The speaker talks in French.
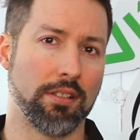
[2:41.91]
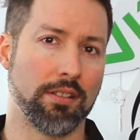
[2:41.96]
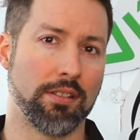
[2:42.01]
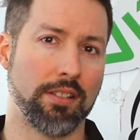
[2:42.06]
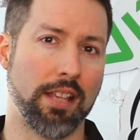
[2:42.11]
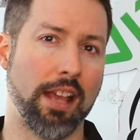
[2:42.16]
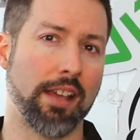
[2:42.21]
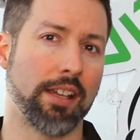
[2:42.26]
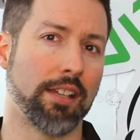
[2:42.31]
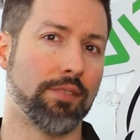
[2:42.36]

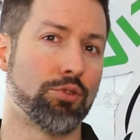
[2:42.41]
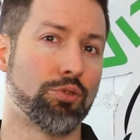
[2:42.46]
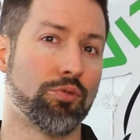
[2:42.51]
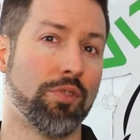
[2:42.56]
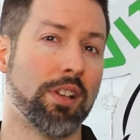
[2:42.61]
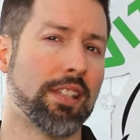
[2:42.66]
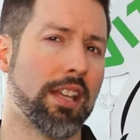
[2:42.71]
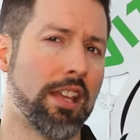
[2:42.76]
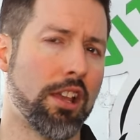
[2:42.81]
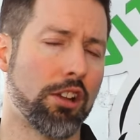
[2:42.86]
Ça arrive
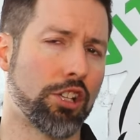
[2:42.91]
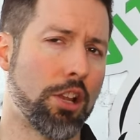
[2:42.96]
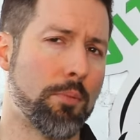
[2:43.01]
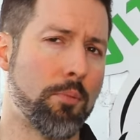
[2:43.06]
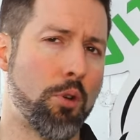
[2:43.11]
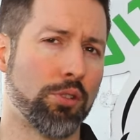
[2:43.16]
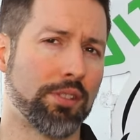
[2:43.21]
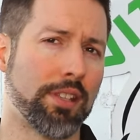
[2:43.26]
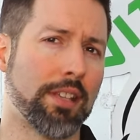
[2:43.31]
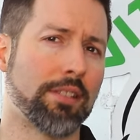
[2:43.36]
souvent d'ailleurs que le
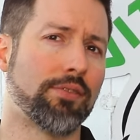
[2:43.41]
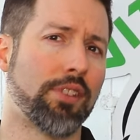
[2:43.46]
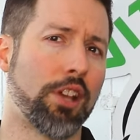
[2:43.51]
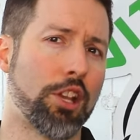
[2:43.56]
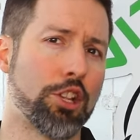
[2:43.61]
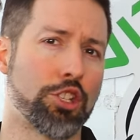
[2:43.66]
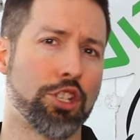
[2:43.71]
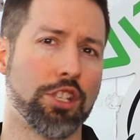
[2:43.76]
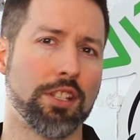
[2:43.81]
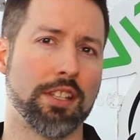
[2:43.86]
montant de
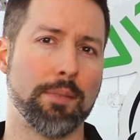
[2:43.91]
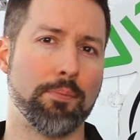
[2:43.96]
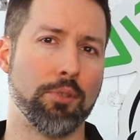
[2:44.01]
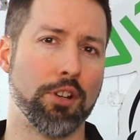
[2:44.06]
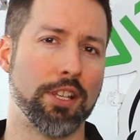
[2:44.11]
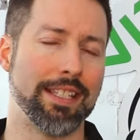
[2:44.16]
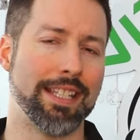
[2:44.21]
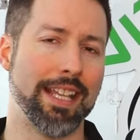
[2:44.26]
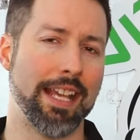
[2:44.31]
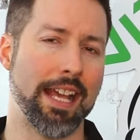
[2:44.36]
franchise n'est
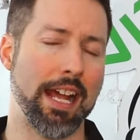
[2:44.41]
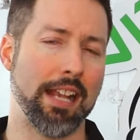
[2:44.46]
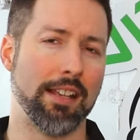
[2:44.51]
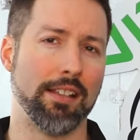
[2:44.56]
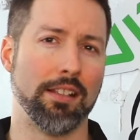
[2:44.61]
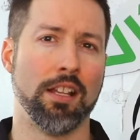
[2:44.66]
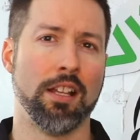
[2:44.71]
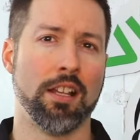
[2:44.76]
pas idéal.